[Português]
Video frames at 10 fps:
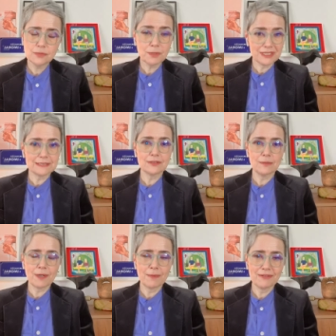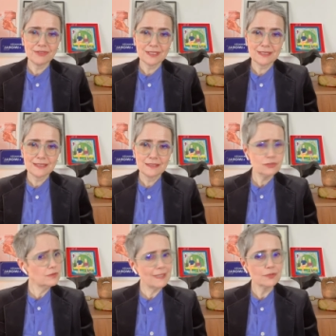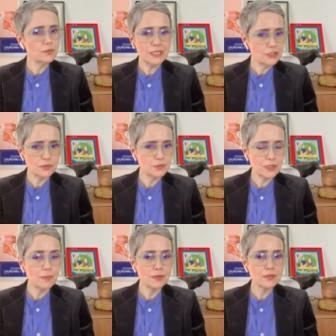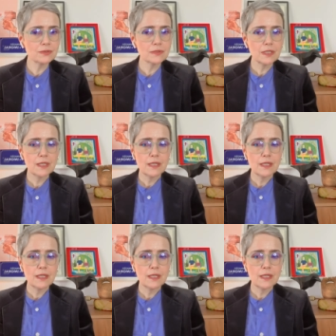de proteção da própria vida. Isso não é turismo de aborto.